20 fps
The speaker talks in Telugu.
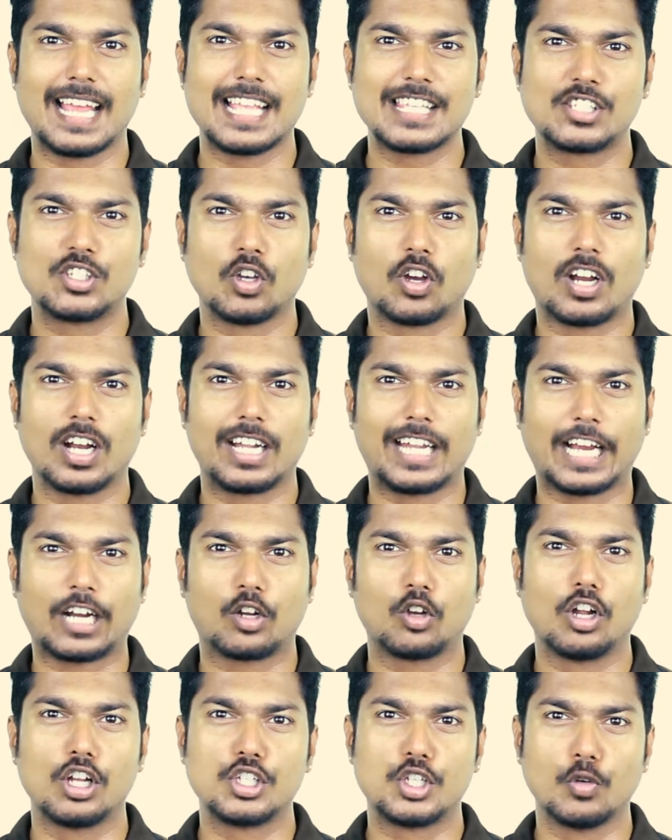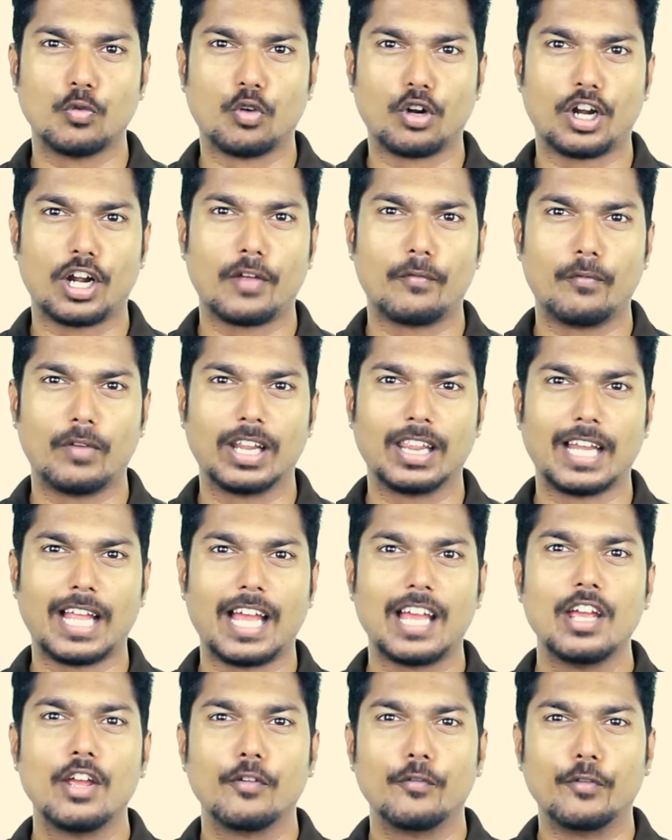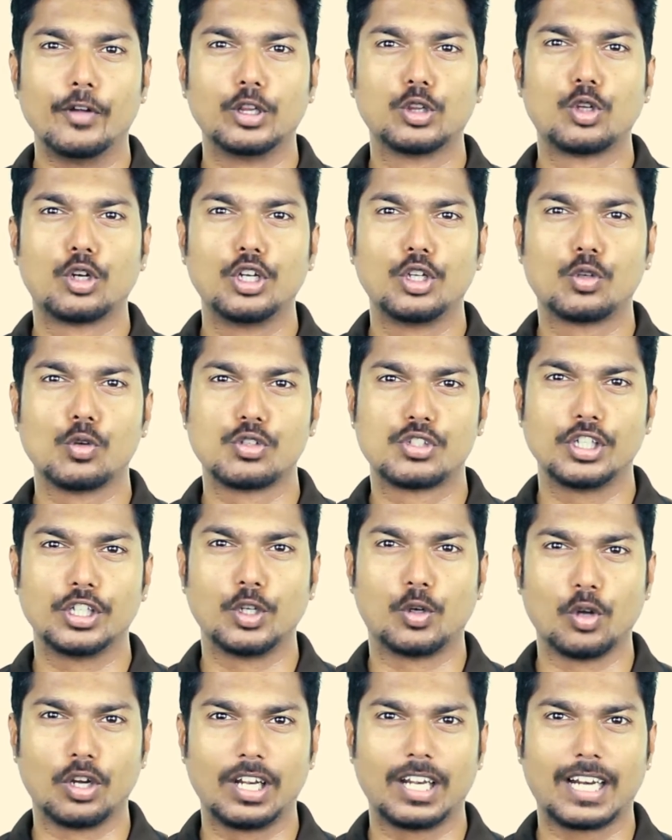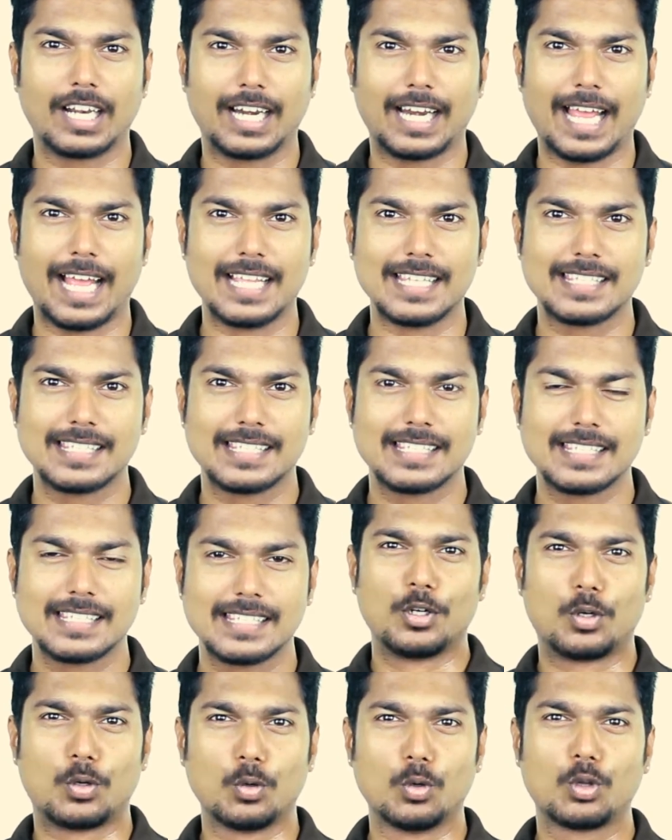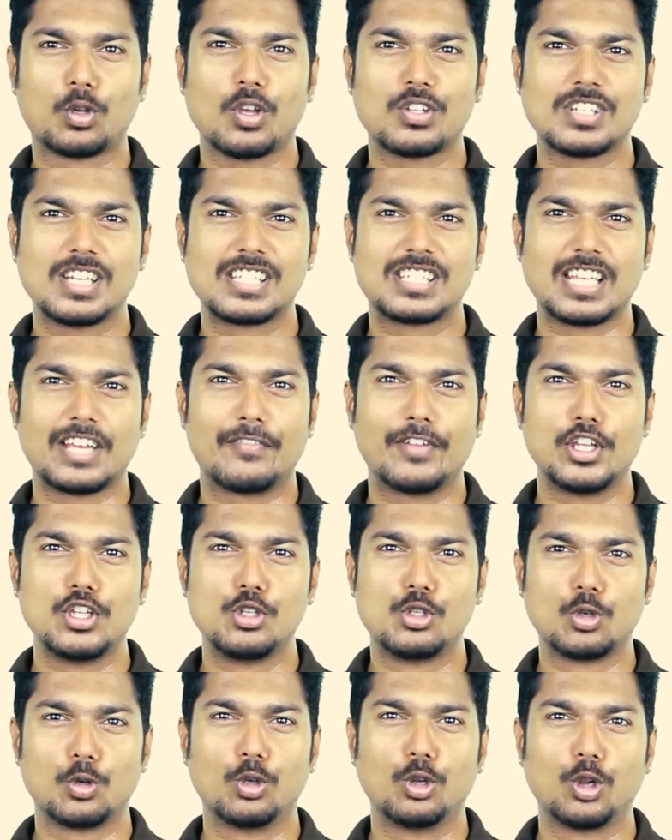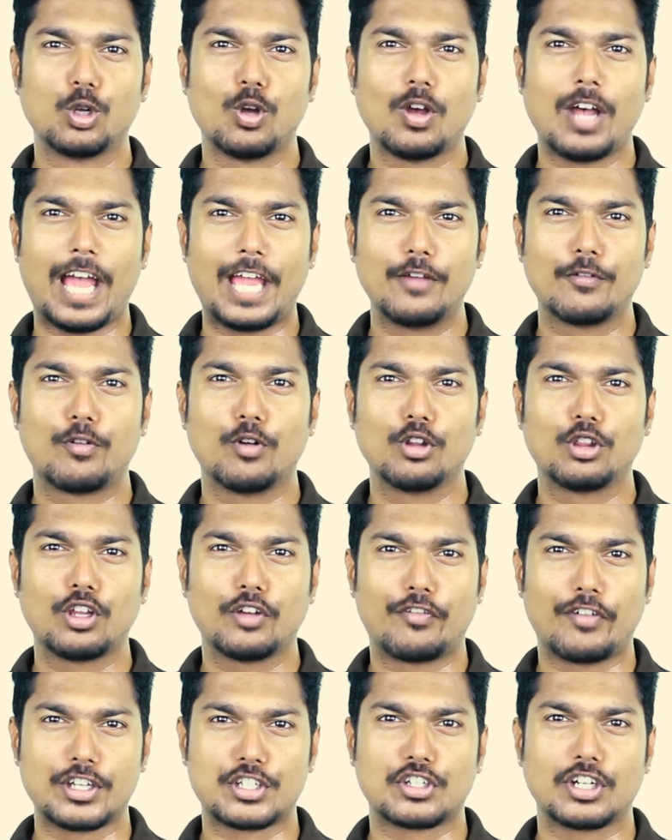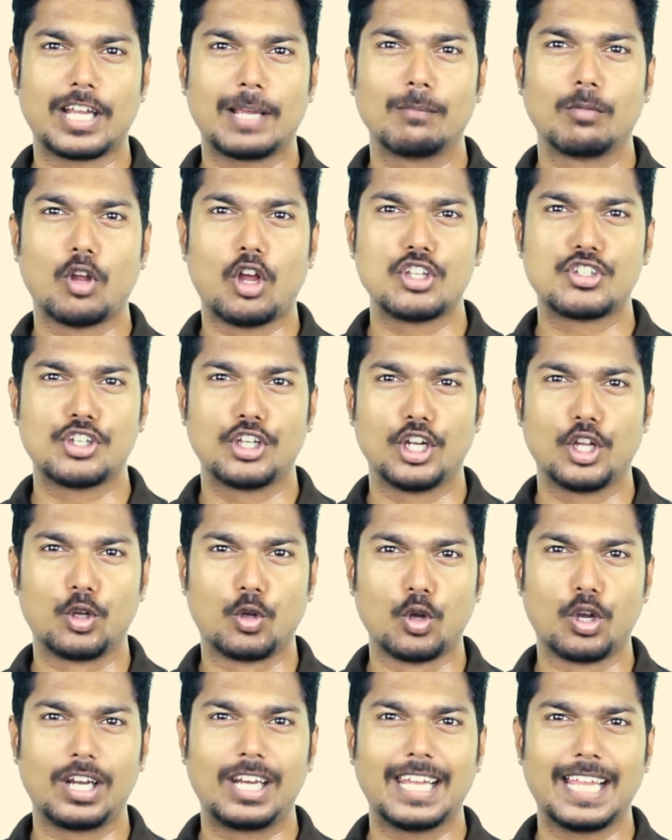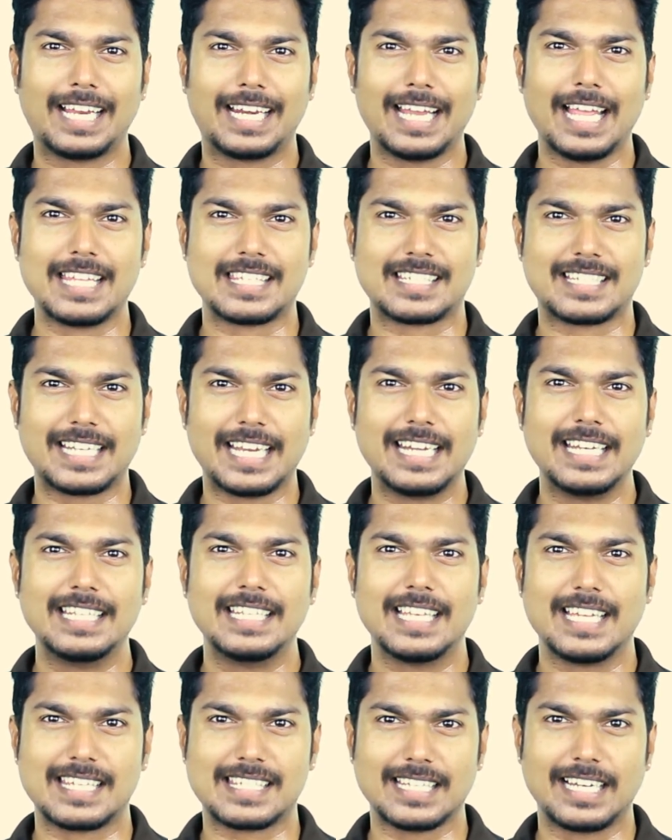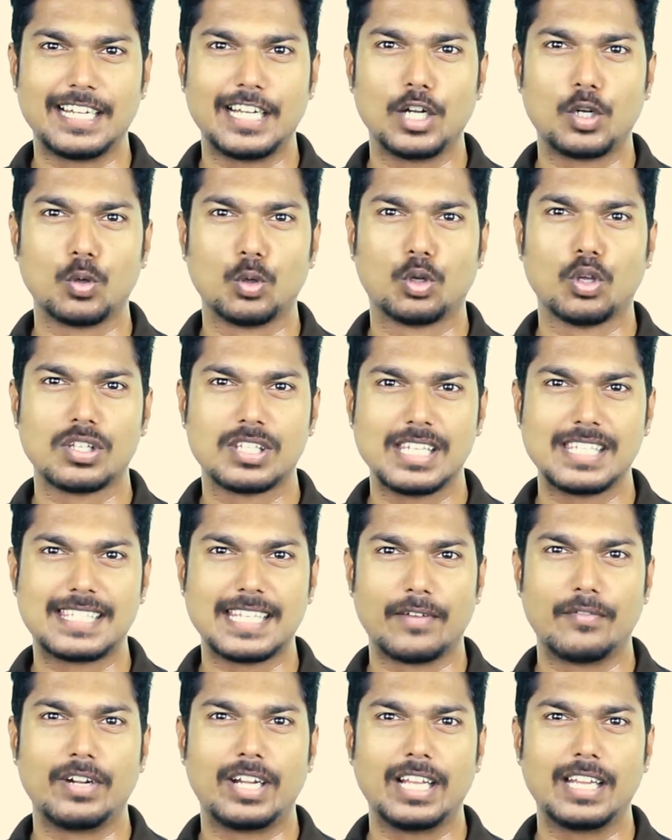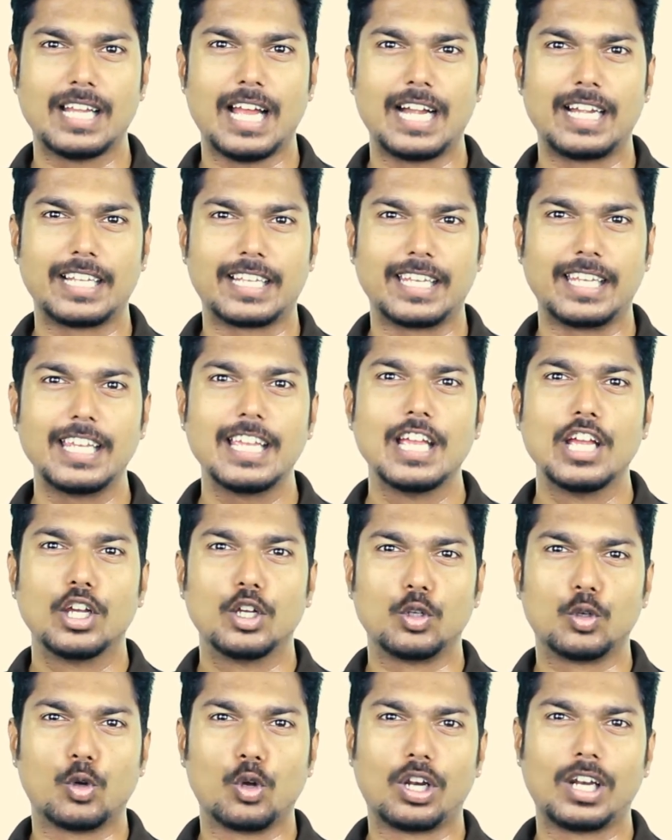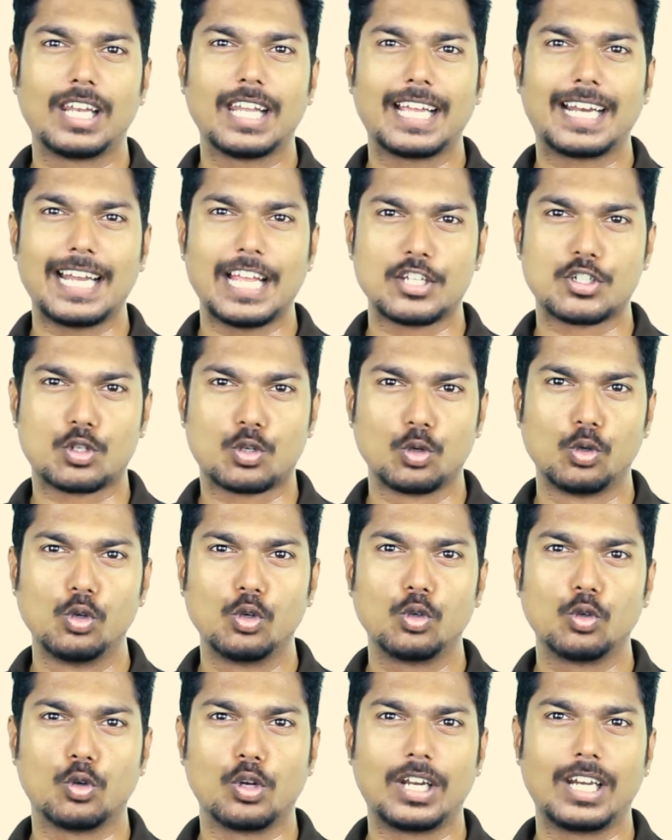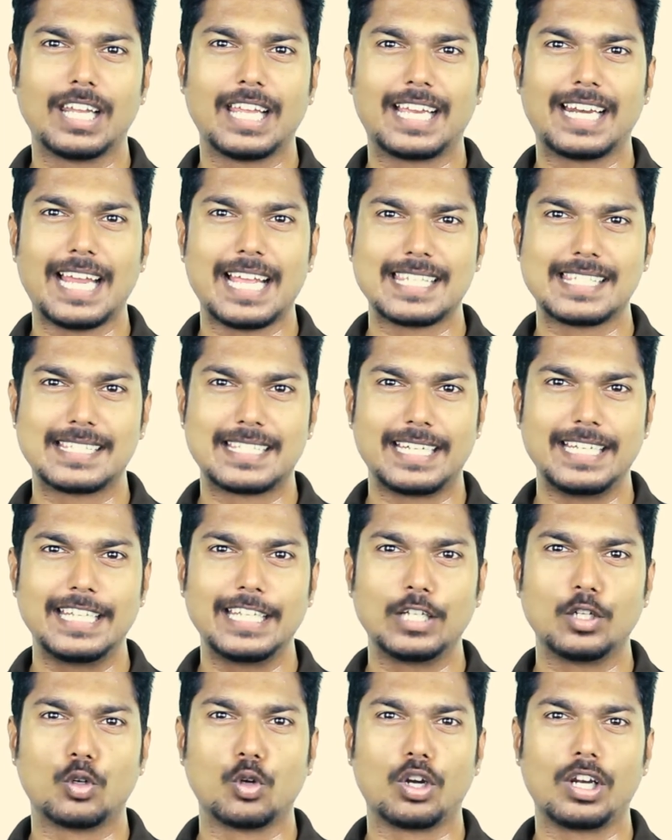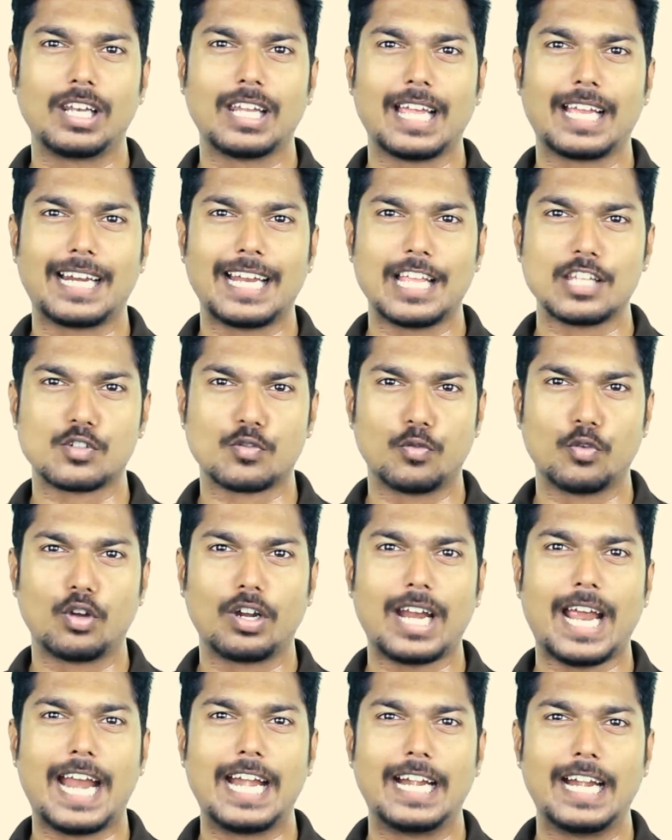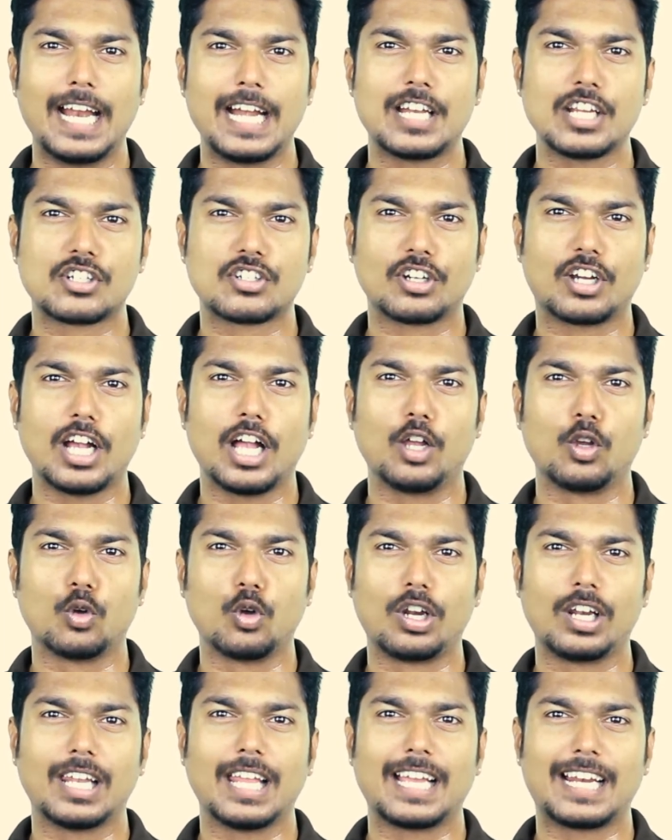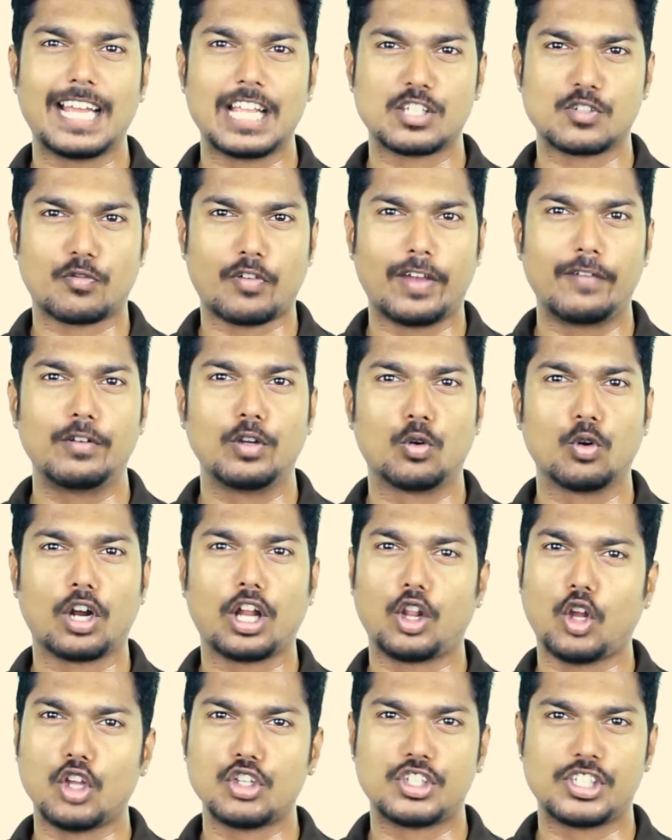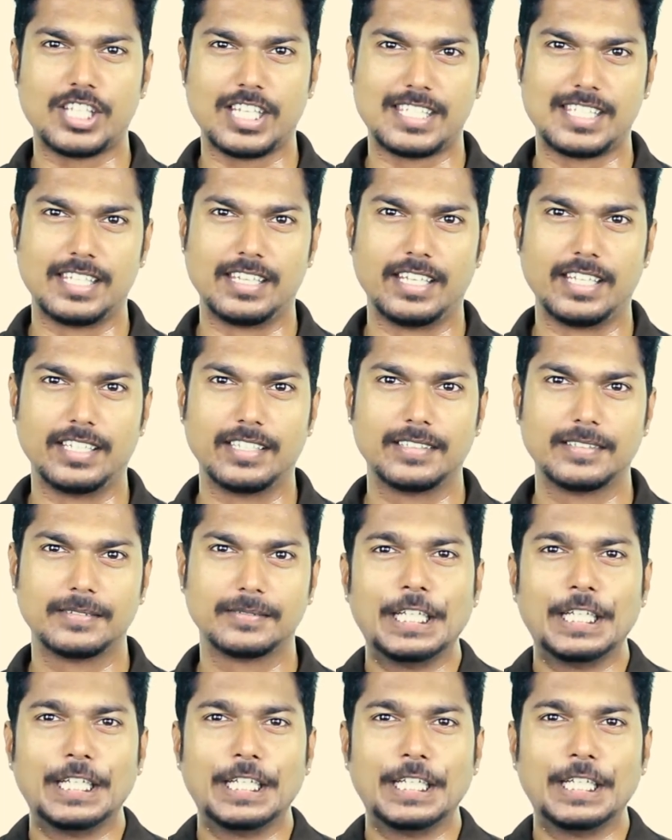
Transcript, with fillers: గ్లాస్ యొక్క టెక్నాలజీ ఉండడం వల్ల వెలుతురు చూసింది గొరిల్లా గ్లాస్ టూ థౌజండ్ సెవెన్ జూన్లో ఐఫోన్తో ఫస్ట్ టైం లాంచ్ అయిన గొరిల్లా గ్లాస్ టెన్ ఇయర్స్ అంటే టూ థౌజండ్ సెవెంటీన్ నాటికి గొరిల్లా గ్లాస్ టూ గొరిల్లా గ్లాస్ త్రీ గొరిల్లా గ్లాస్ ఫోర్ అండ్ లేటెస్ట్గా గొరిల్లా గ్లాస్ ఫైవ్ని కూడా లాంచ్ చేసింది